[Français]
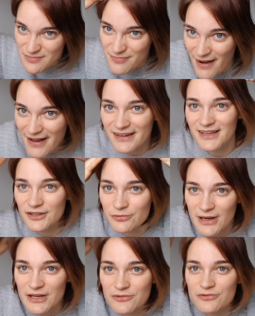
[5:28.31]
spikes et
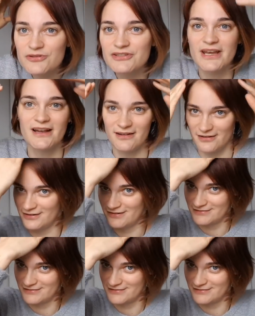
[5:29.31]
tout avec du gel.